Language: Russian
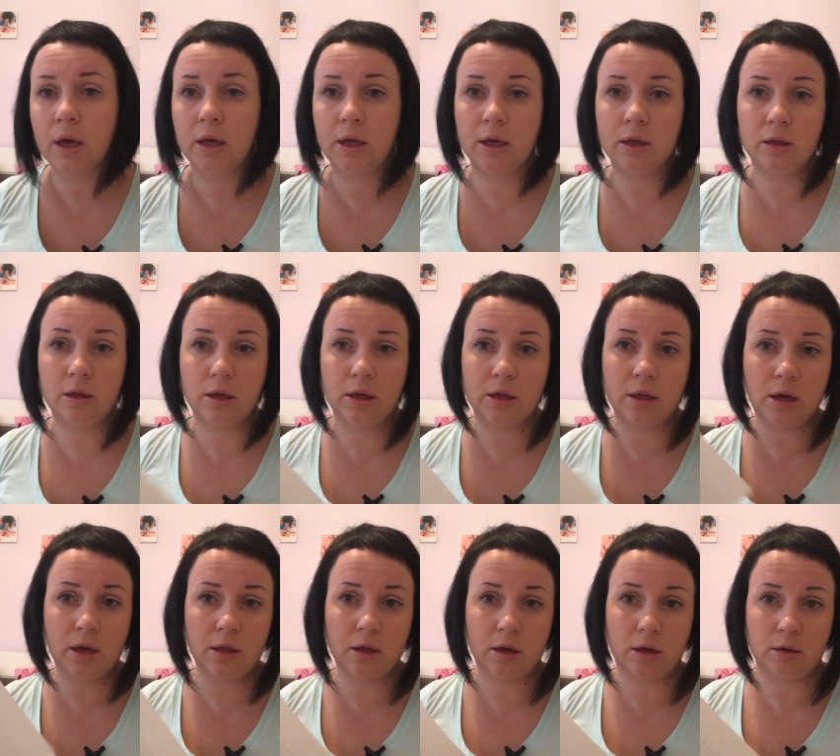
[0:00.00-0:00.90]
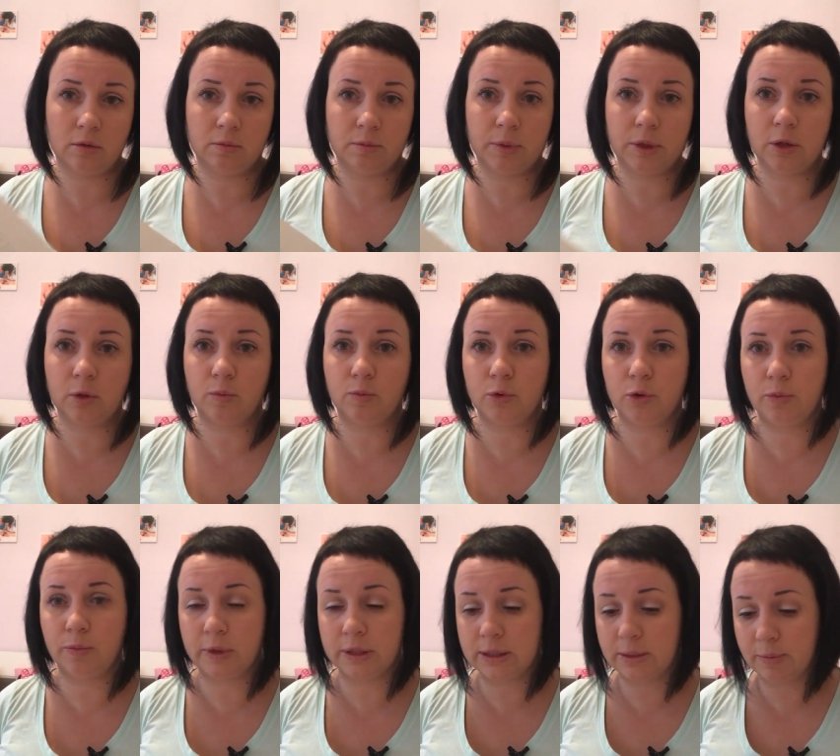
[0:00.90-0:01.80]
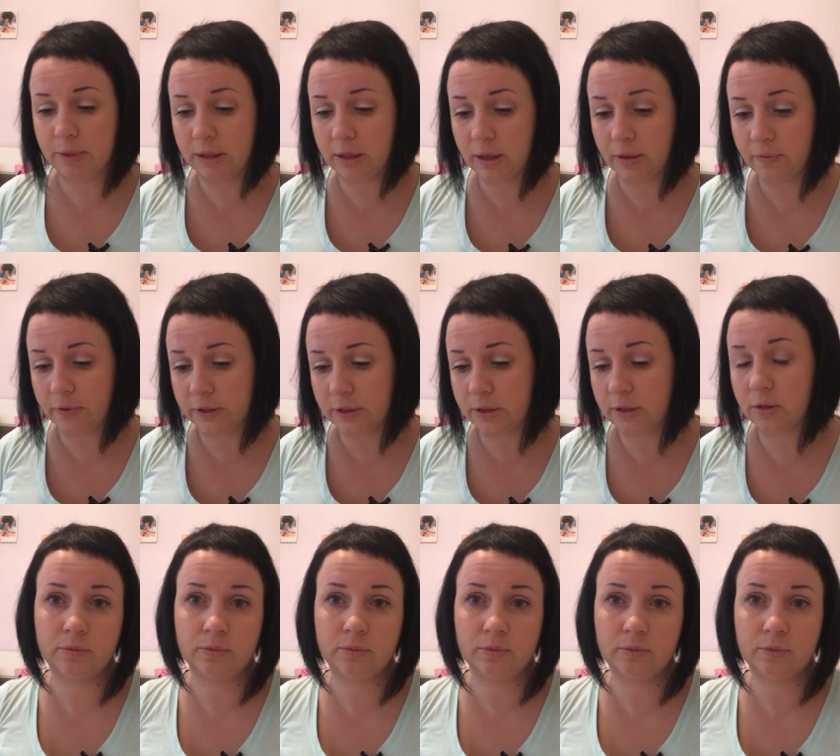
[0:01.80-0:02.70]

Я накидала, поэтому буду подсматривать.